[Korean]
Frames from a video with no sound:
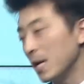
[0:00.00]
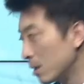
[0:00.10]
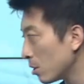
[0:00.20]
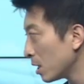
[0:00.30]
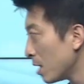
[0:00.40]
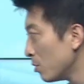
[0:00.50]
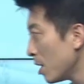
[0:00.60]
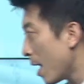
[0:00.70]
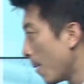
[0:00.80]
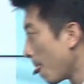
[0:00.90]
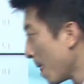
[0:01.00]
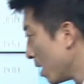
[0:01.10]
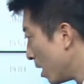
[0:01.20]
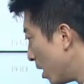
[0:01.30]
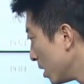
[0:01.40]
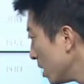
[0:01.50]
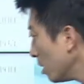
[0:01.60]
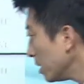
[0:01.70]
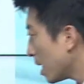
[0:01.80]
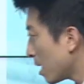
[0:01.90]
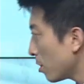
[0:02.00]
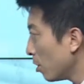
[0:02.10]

그렇기 때문에 어, 이런 자리에서